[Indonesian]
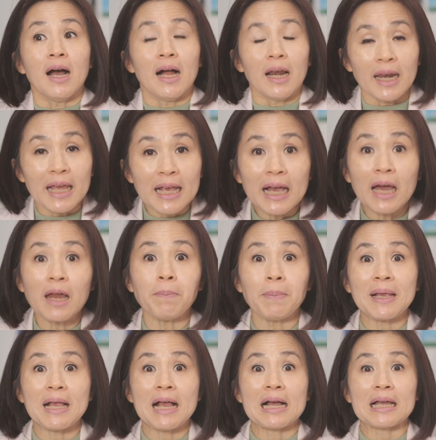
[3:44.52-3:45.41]
lingkar
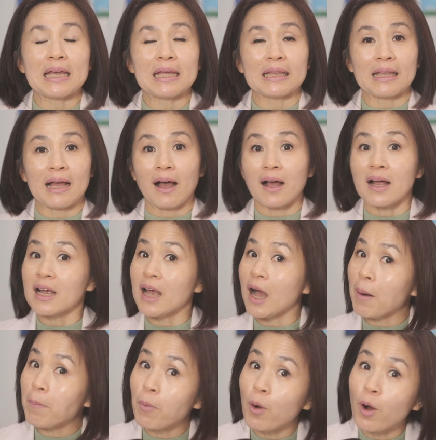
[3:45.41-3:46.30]
pinggang kita
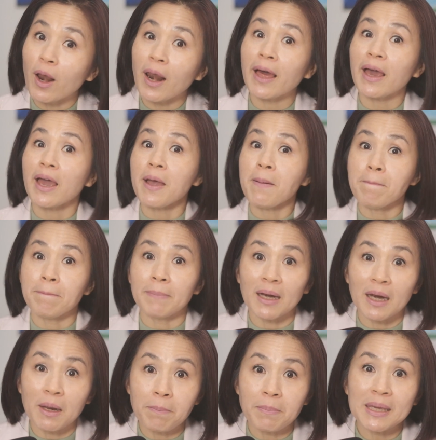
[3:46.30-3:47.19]
nggak boleh
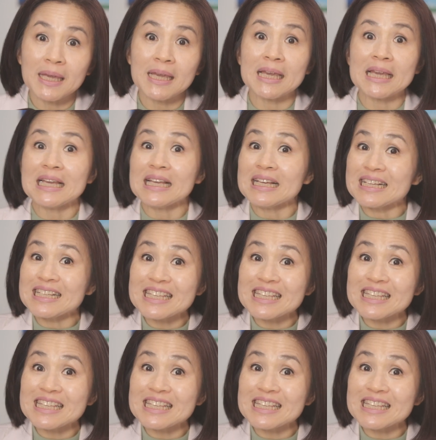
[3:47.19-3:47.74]
melebihi